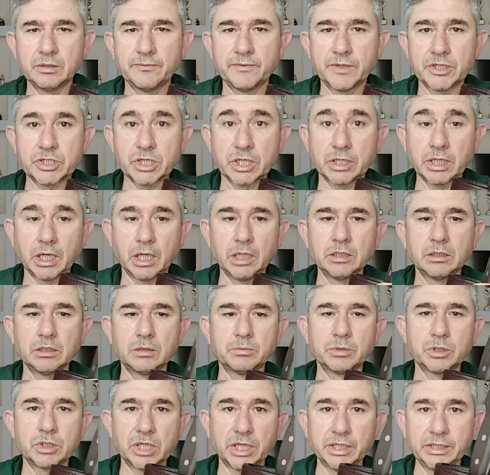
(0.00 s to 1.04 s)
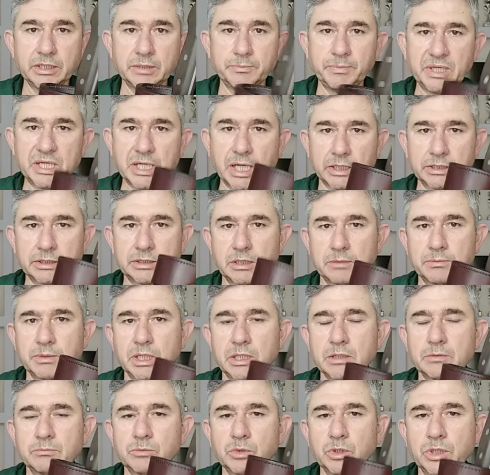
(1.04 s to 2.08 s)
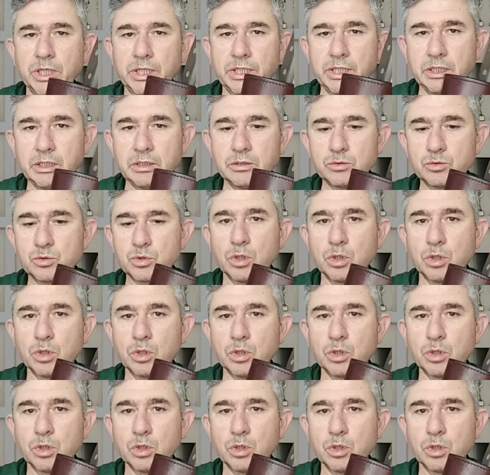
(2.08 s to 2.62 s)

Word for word: Vejetaldir bu. Kendi bir kattır bakın bu deri.